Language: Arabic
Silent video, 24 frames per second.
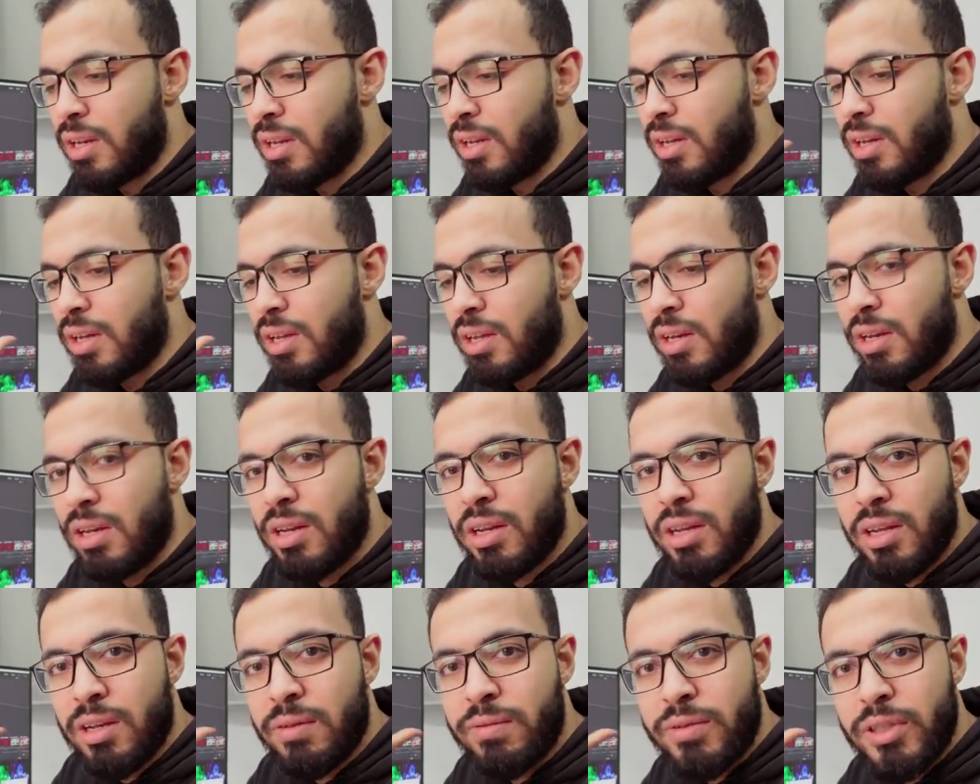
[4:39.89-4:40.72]

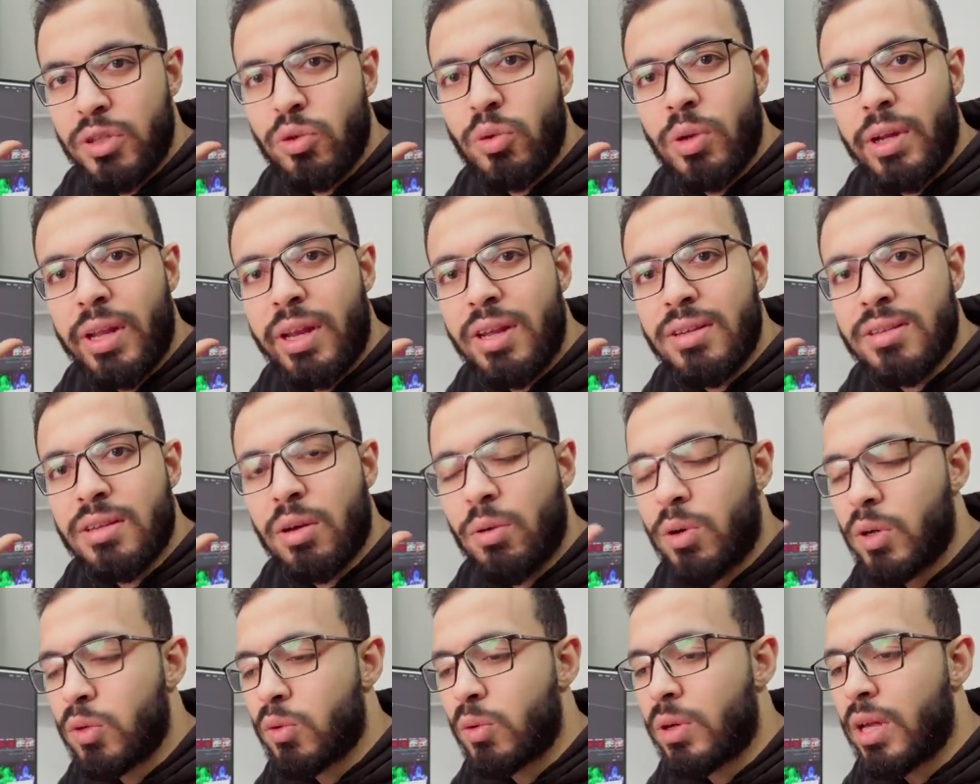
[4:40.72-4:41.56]
الـ الفيديو اللي انا
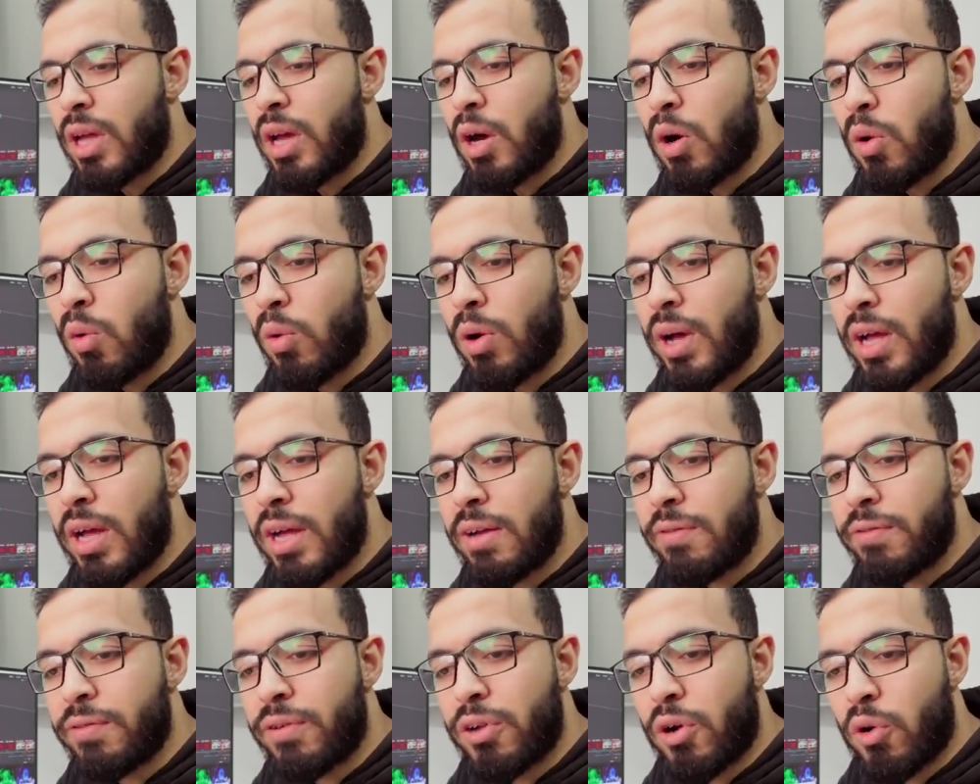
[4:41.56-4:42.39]
صورته ده هو
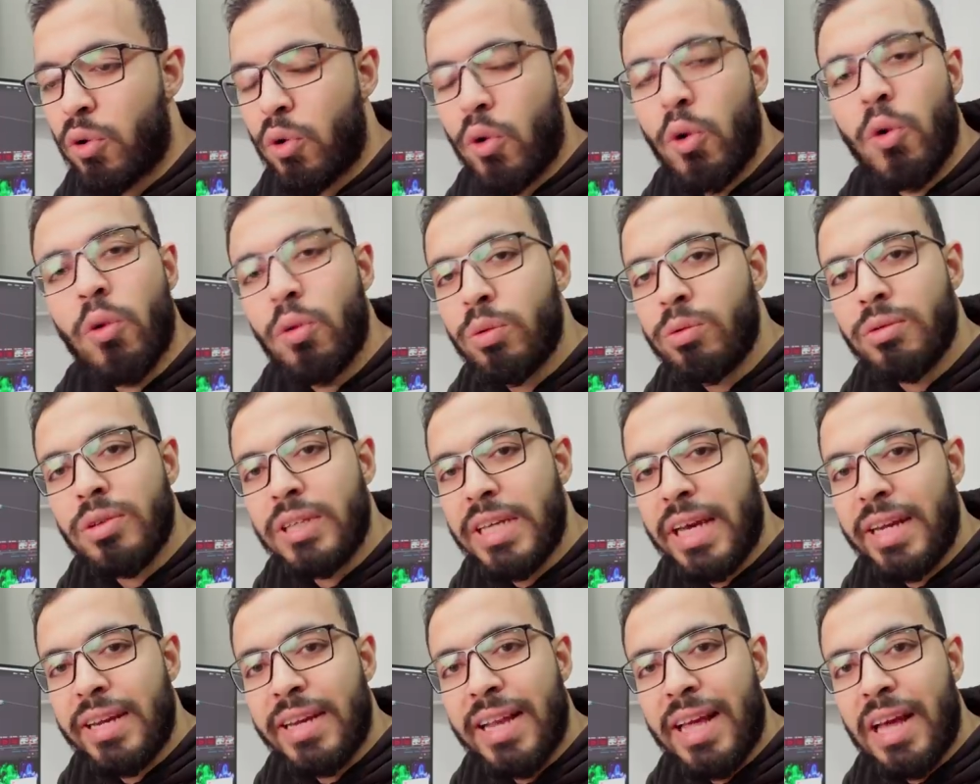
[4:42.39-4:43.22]
في الرو
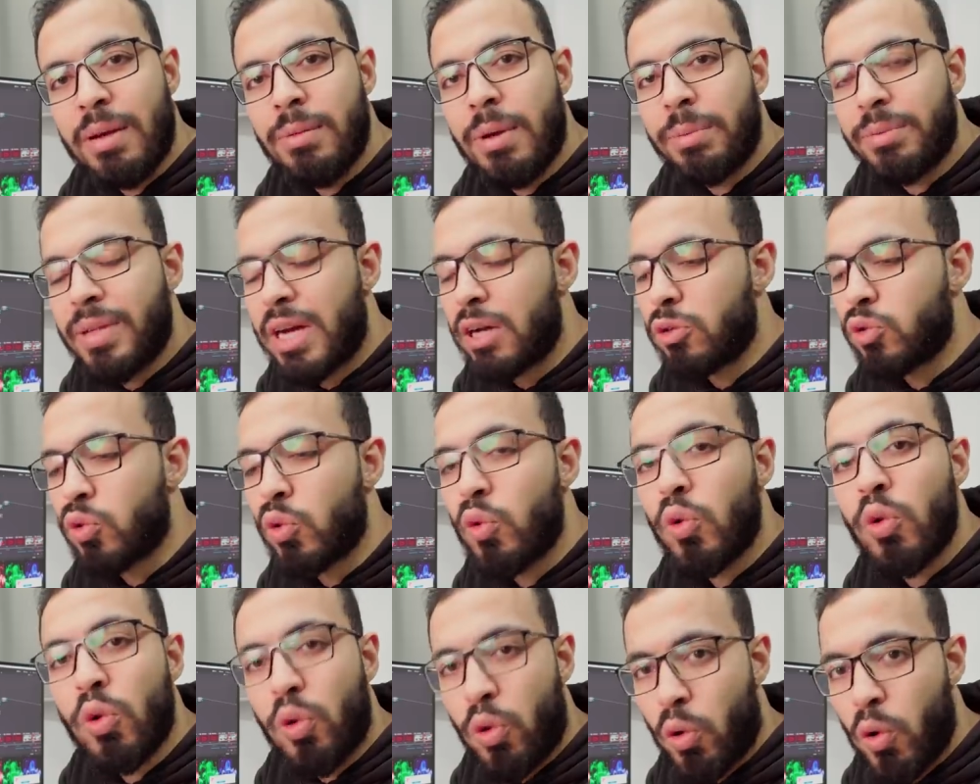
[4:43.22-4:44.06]
يعني الخامه
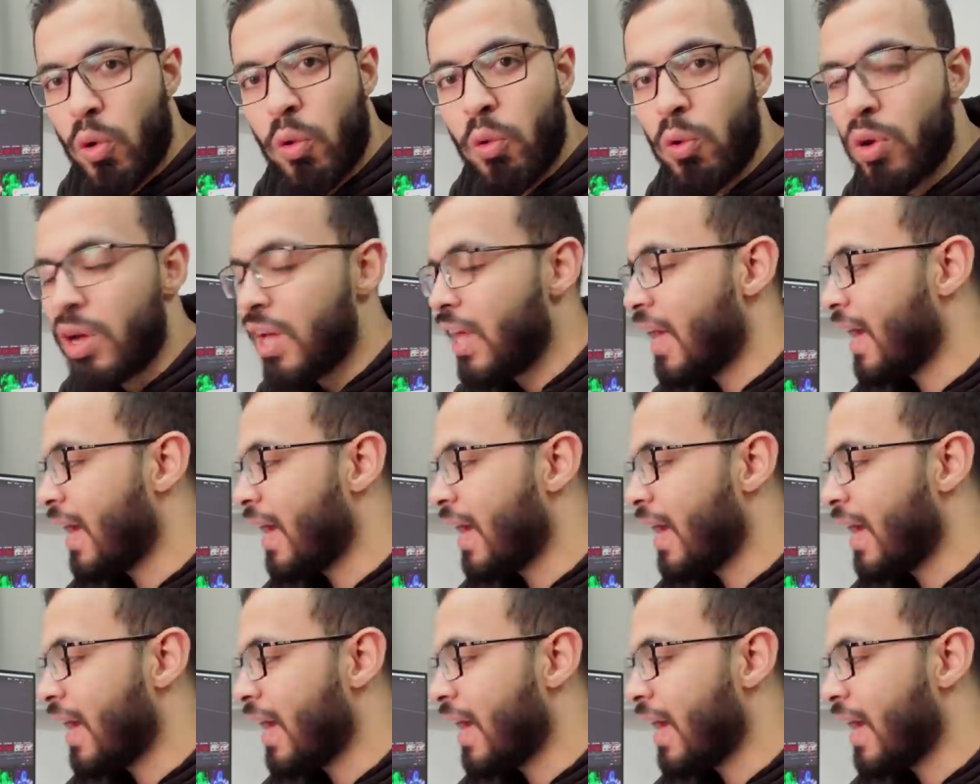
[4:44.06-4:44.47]
بتاعته رو